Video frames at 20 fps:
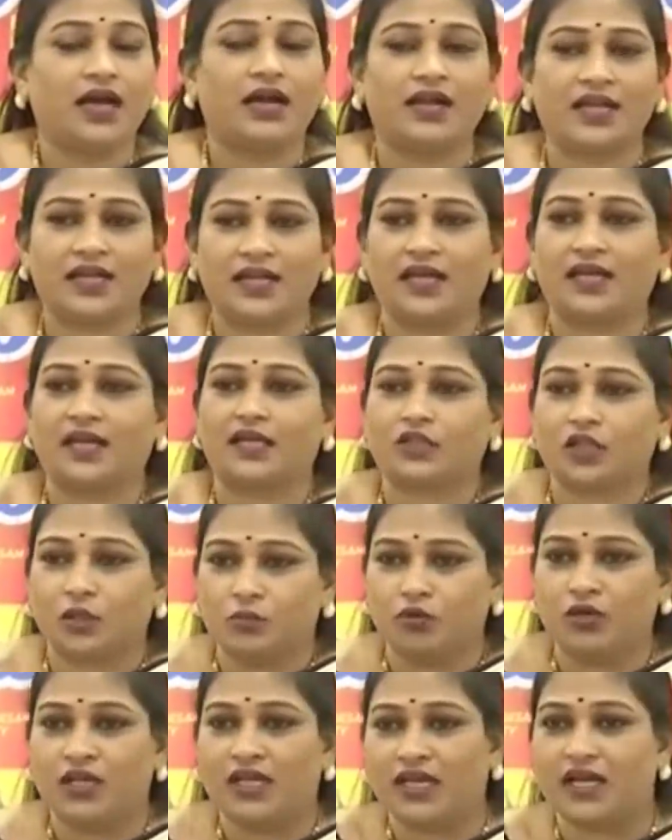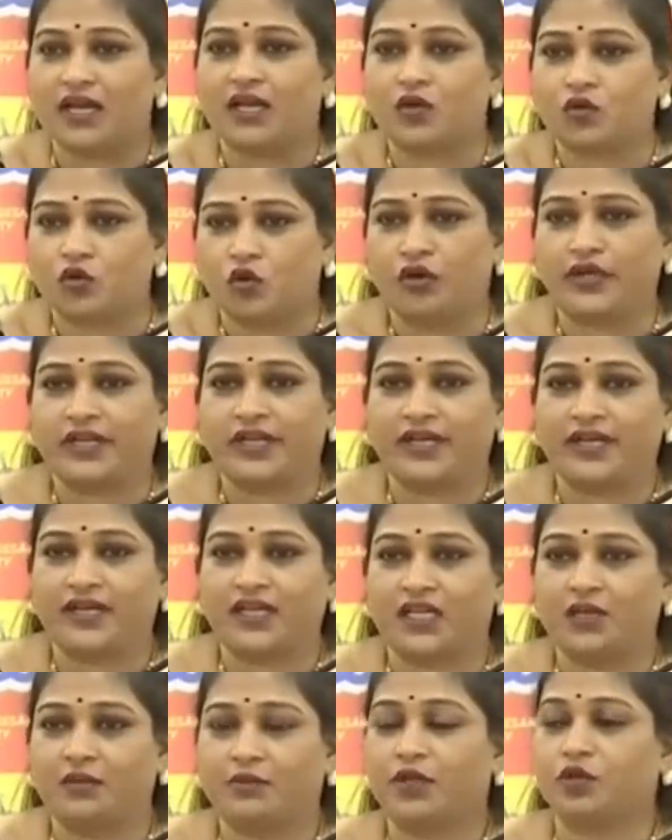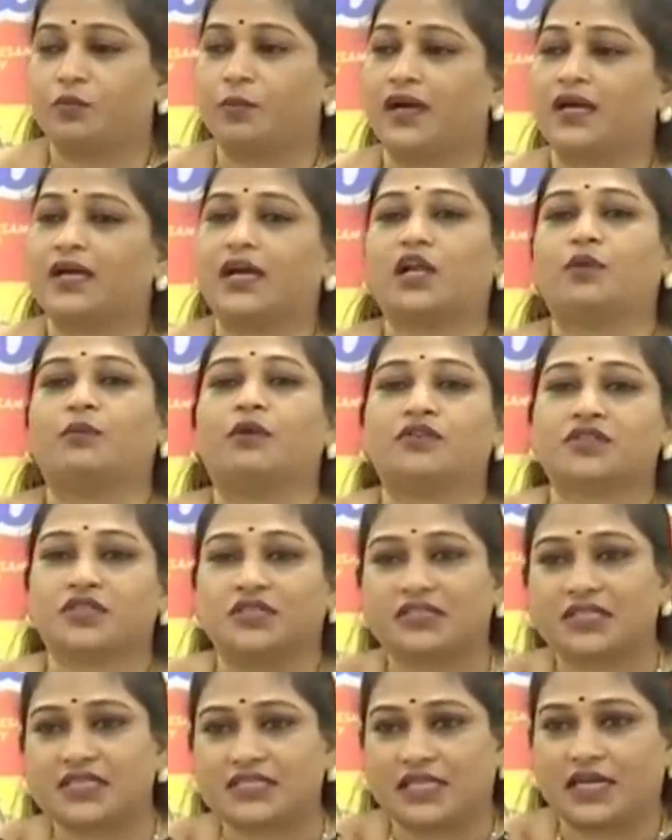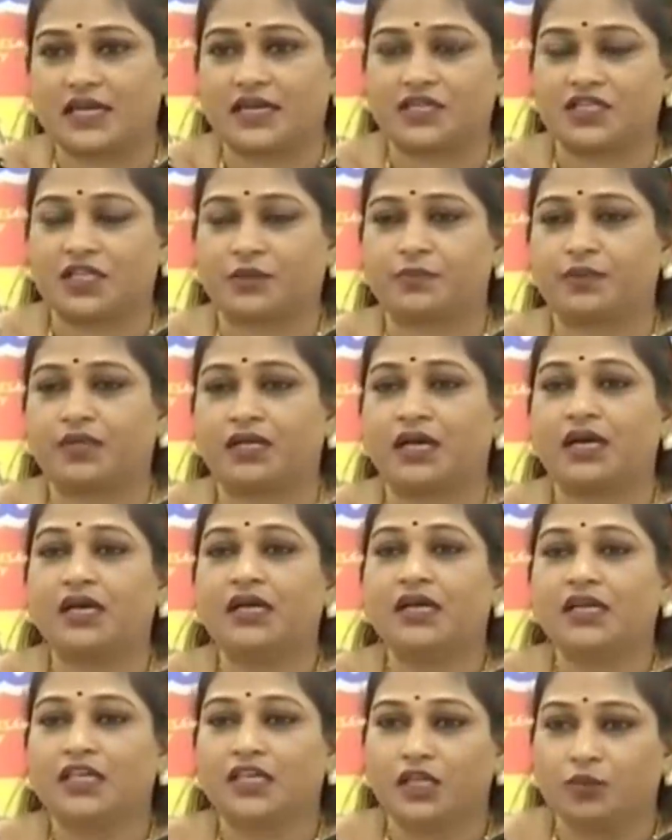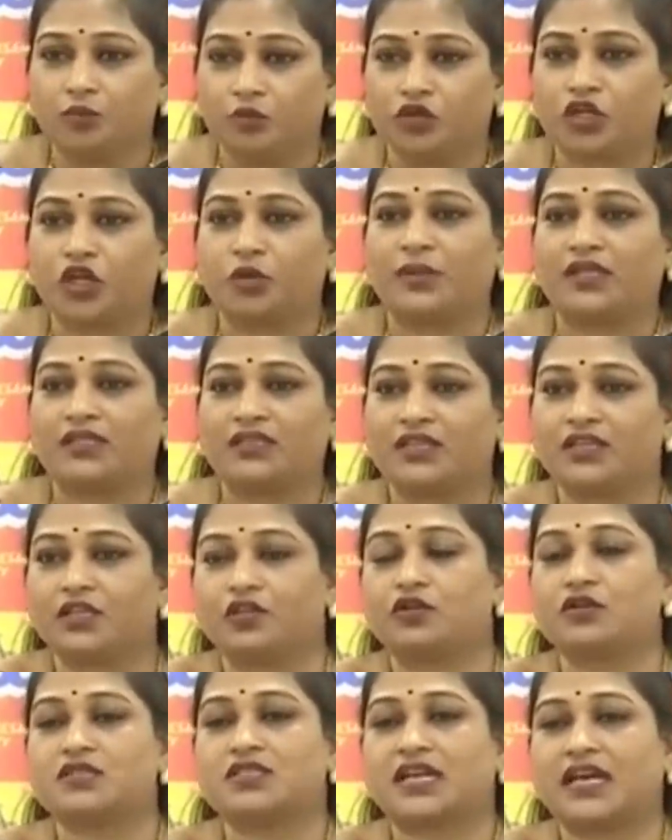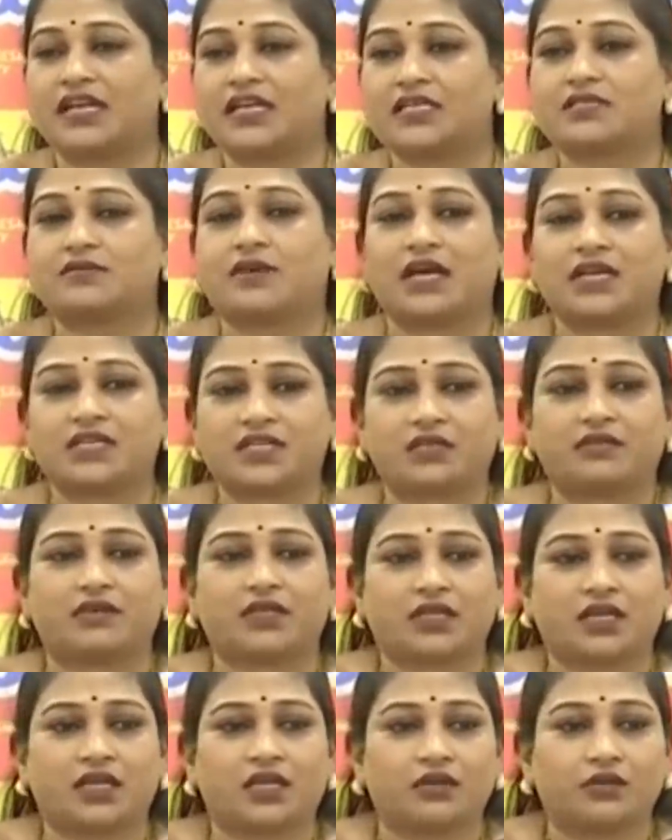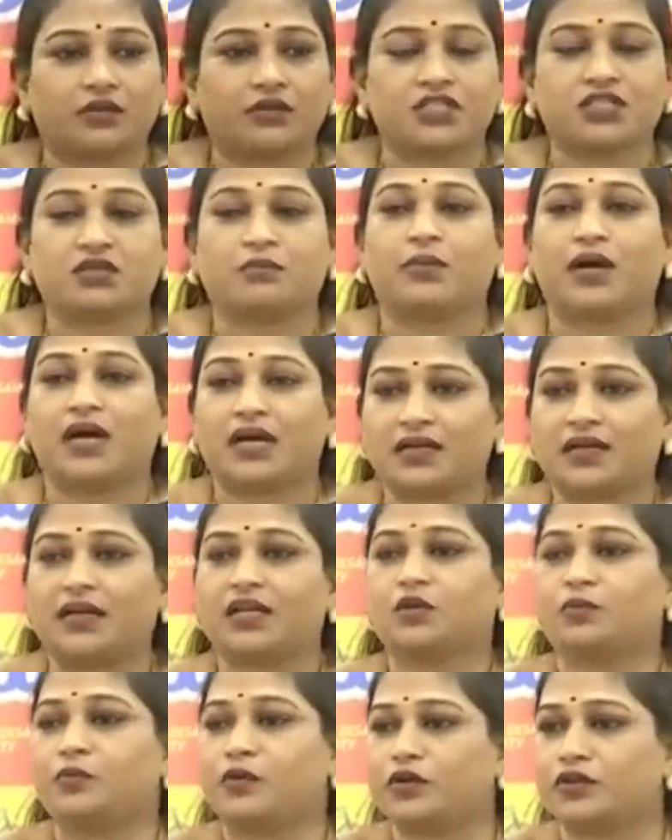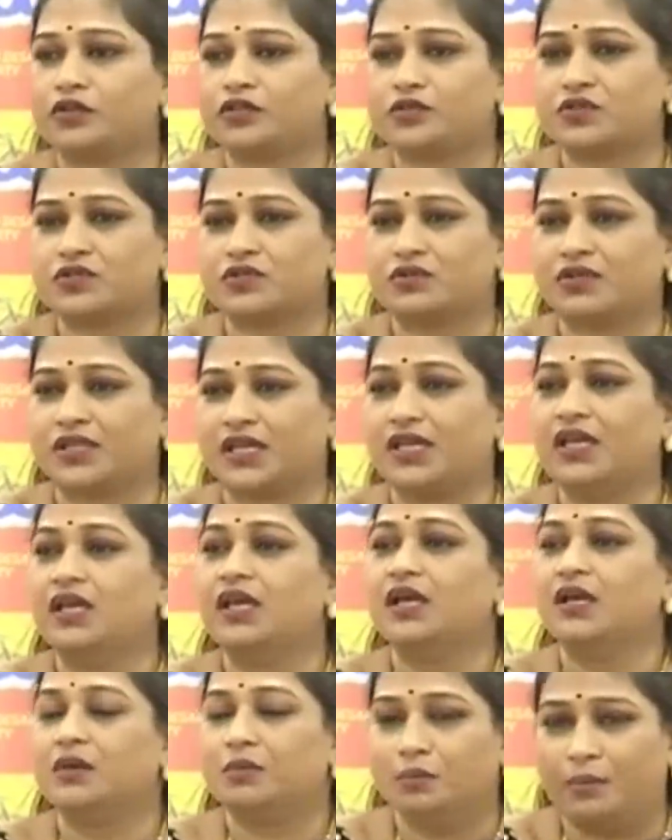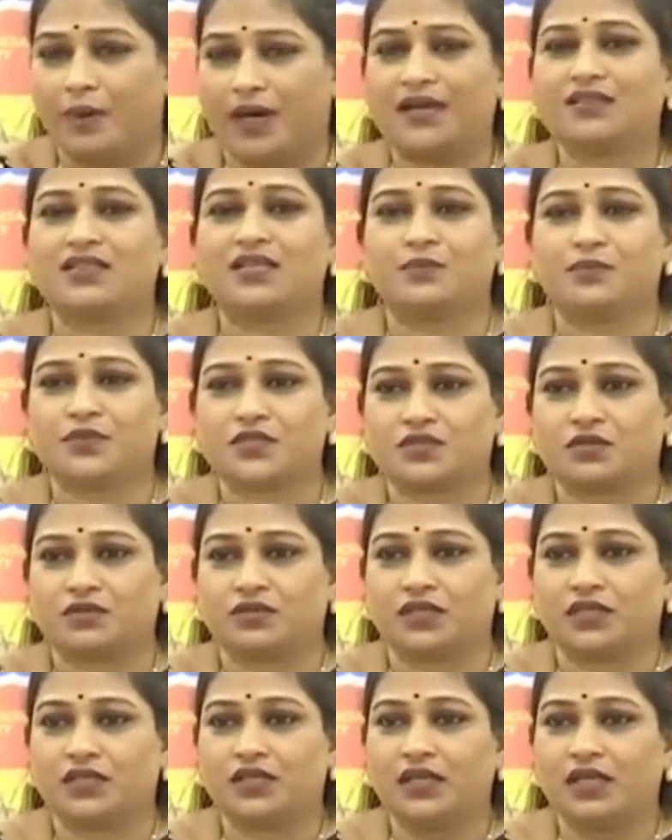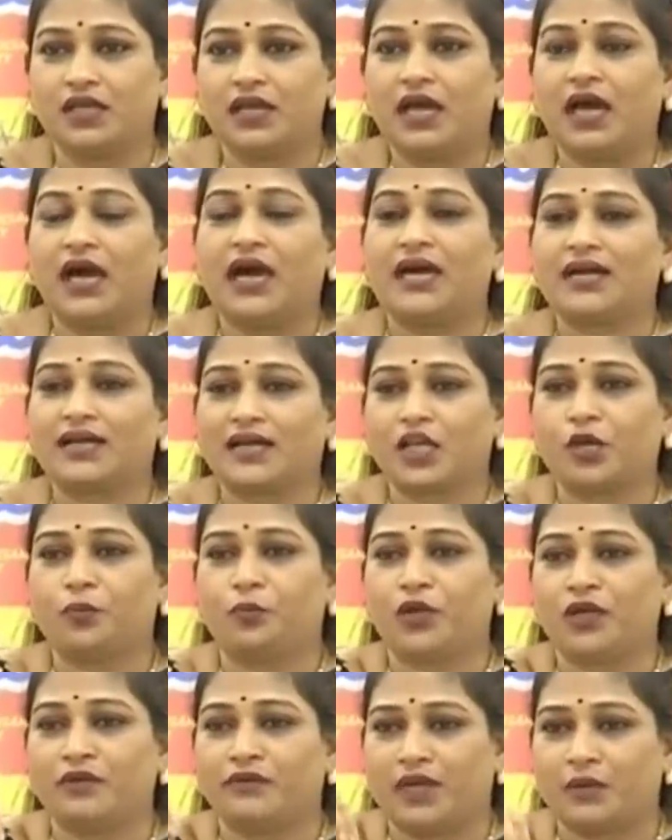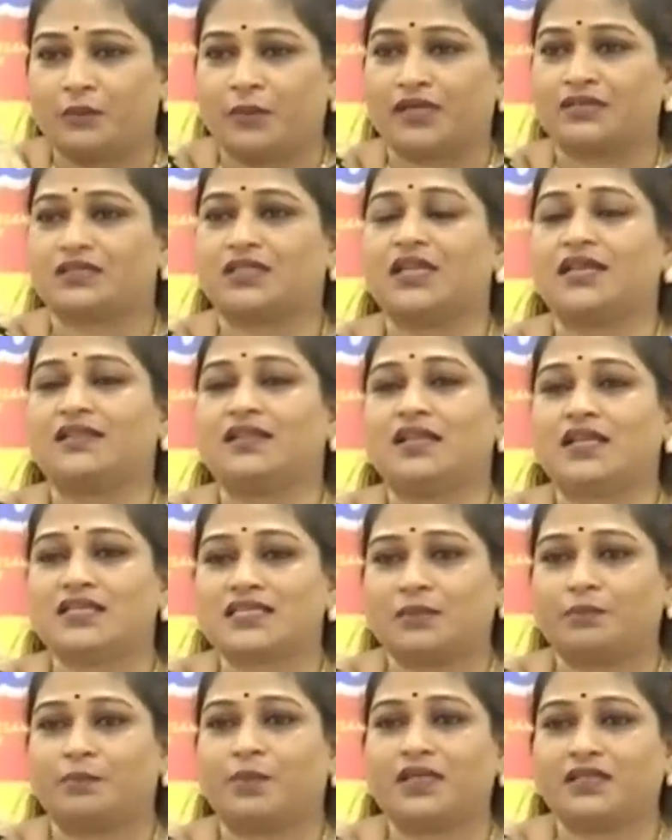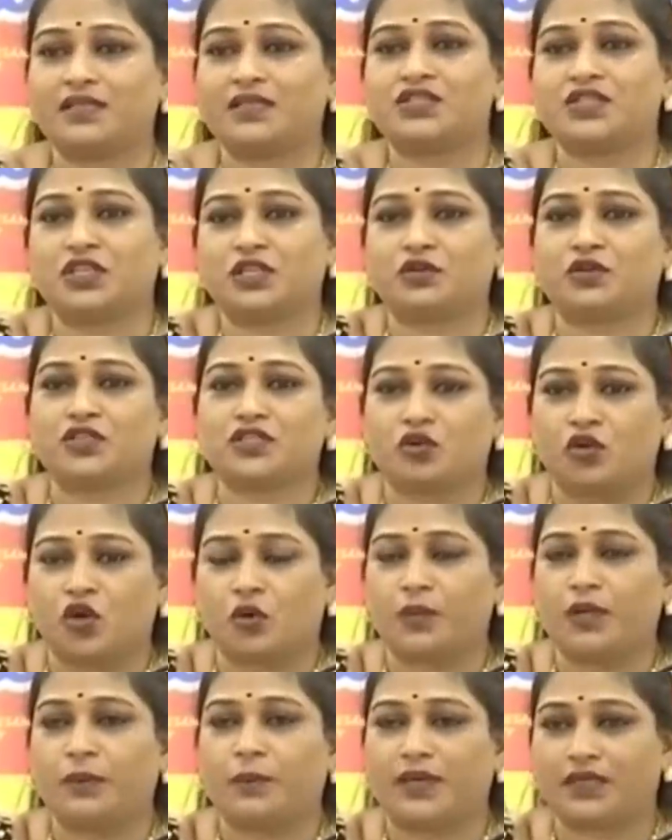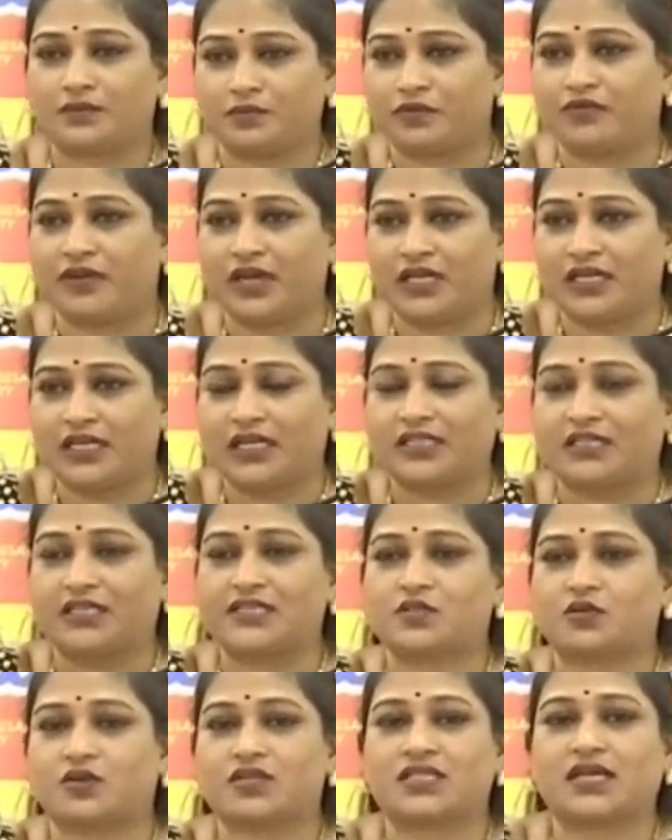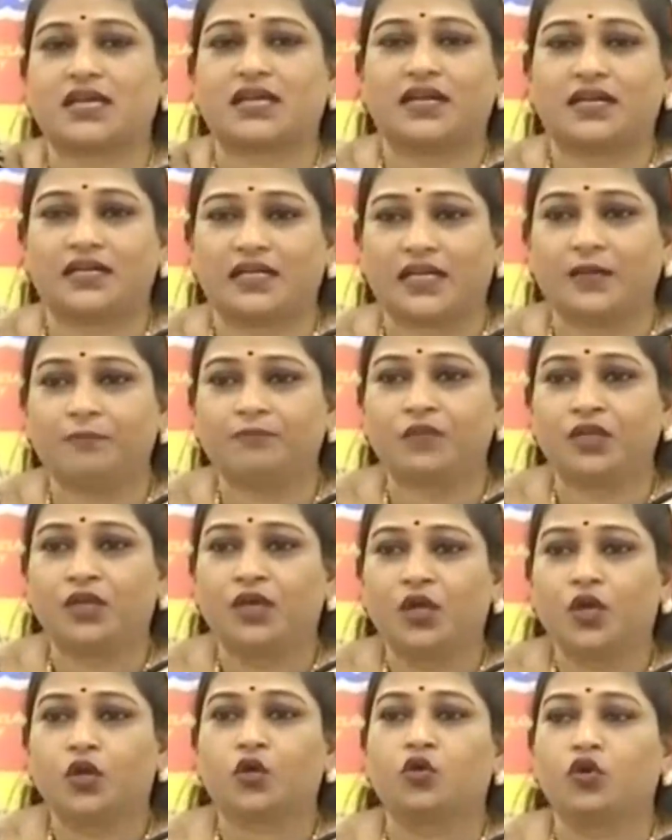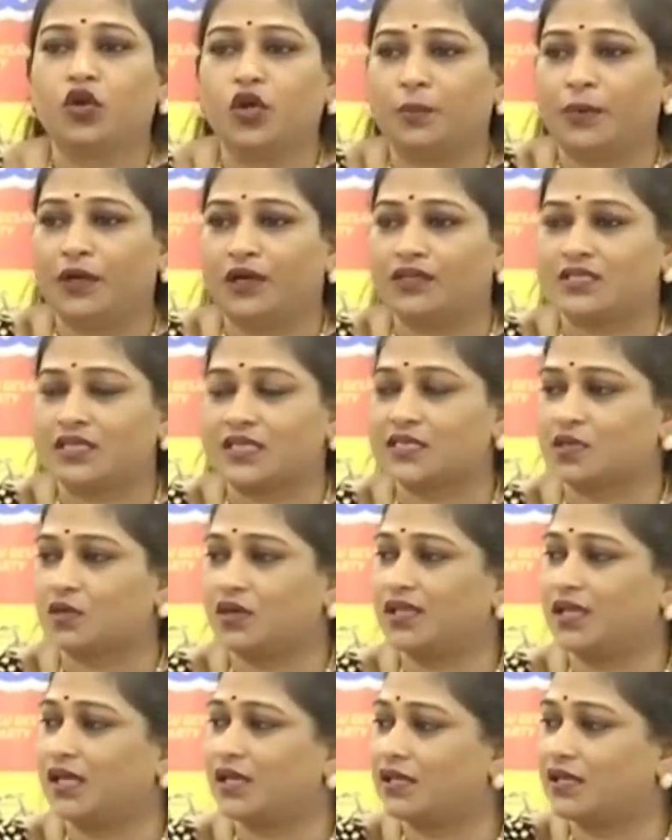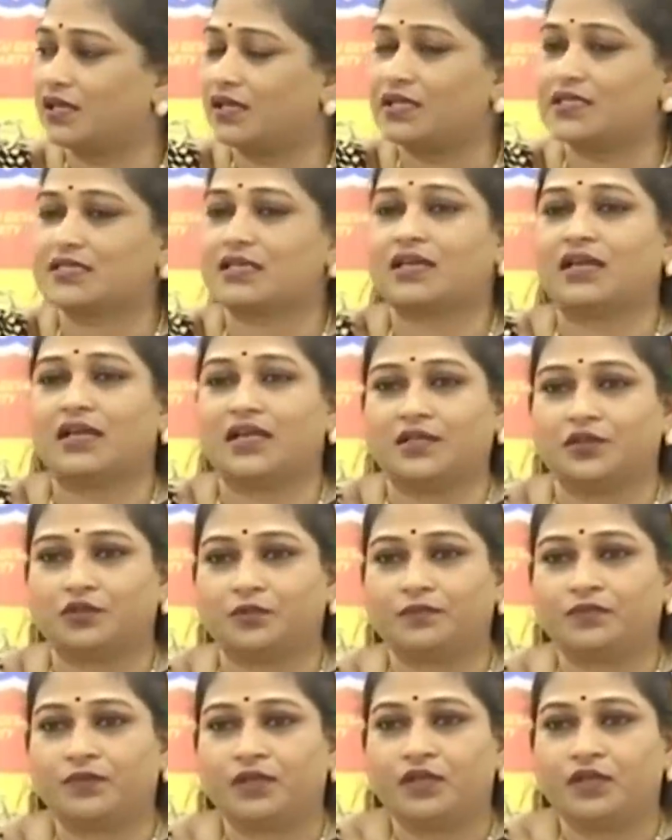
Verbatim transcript: అన్నయ్యలారా తమ్ముళ్ళారా నాకు ఓటేయండి మీకు బంగారు భవిష్యత్తు ఇస్తానని చెప్పిన ఈ ముఖ్యమంత్రి ఈరోజు కనీసం ఆశా వర్కర్ల గురించి మాట్లాడకపోవడం చూస్తుంటే బాధ అనిపిస్తుంది ఆఖరికి పోయిన వాళ్ళ భర్తలు ఏదైనా సంపాదించి ఈరోజు లోపల పెడ వాళ్ళ ఇంటికి తీసుకొస్తారా అంటే కూలి పనులు చేసుకున్న దానికి ఇసుక లేదు